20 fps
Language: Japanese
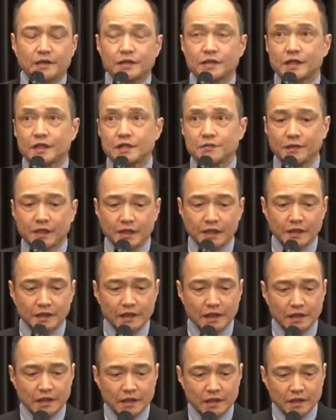しかしまさ
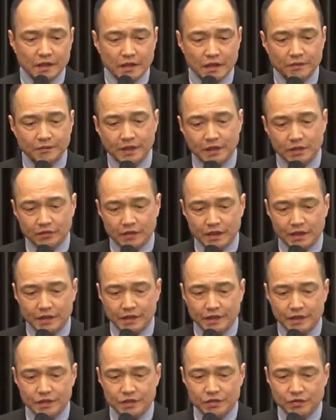に今の危
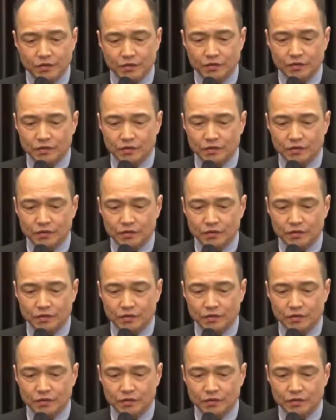機的状